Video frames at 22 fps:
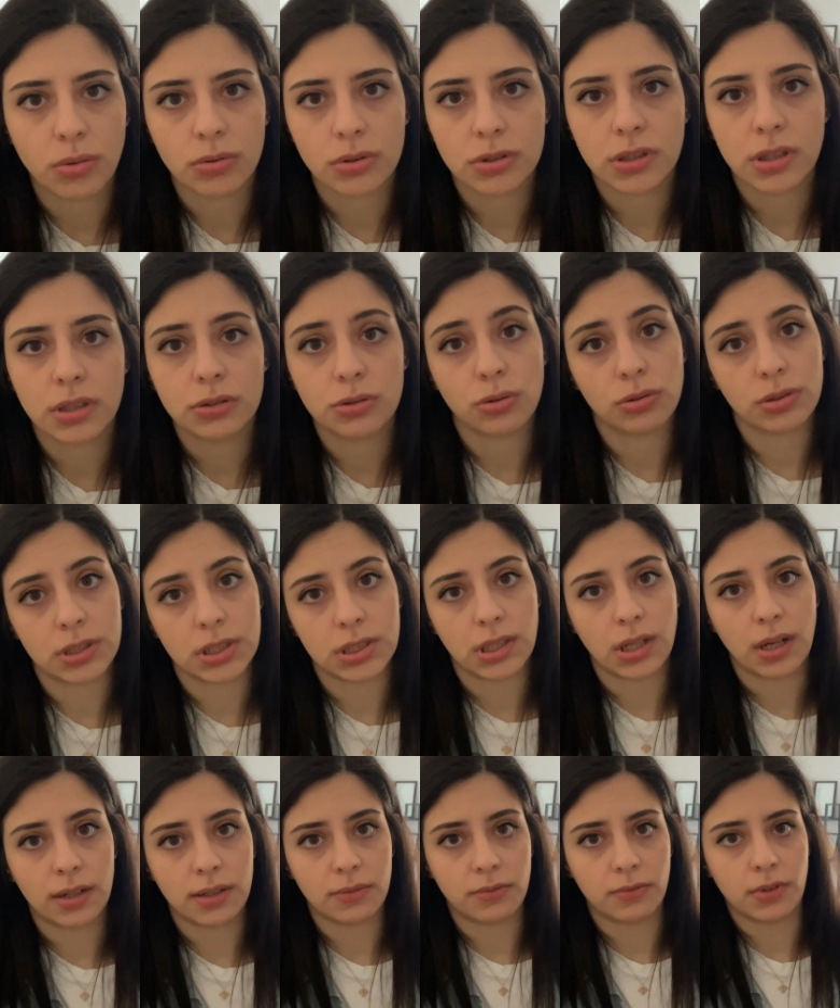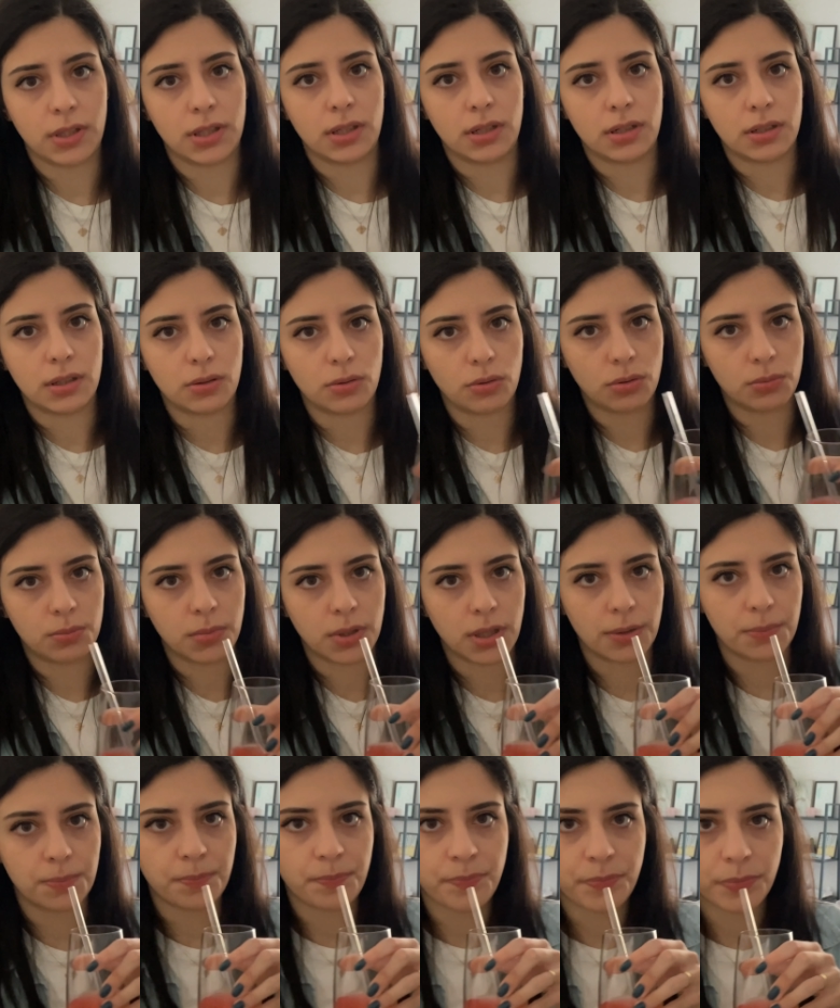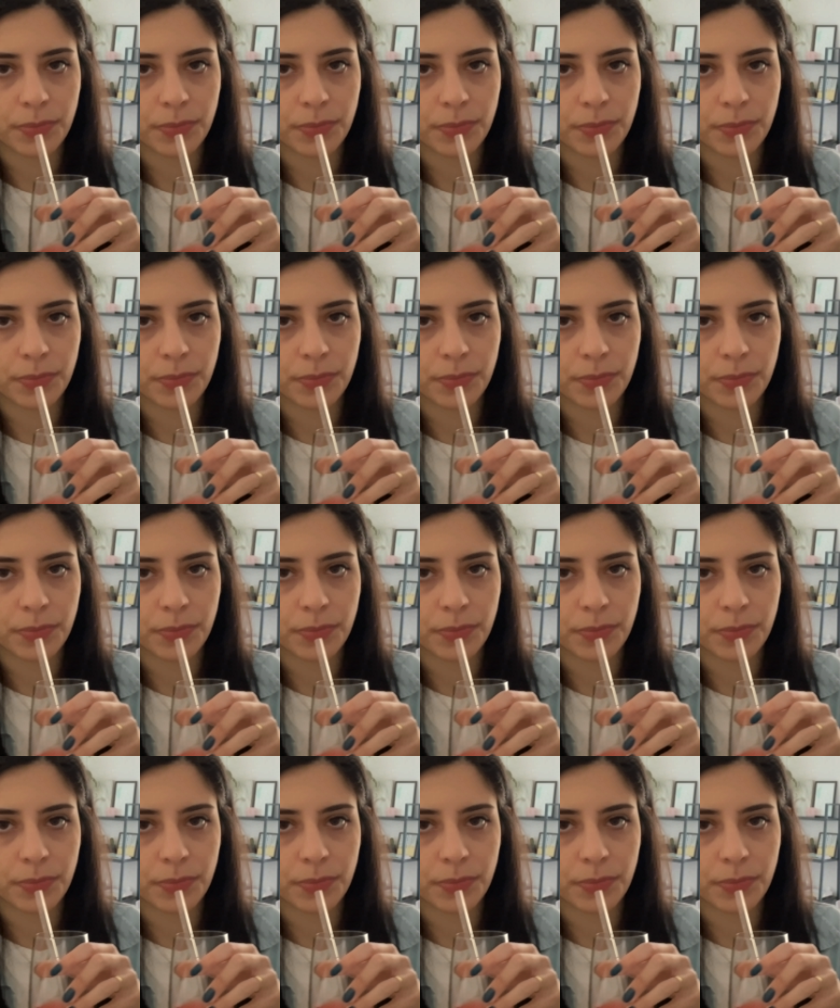Yoksa çok isterdim veteriner olmayı.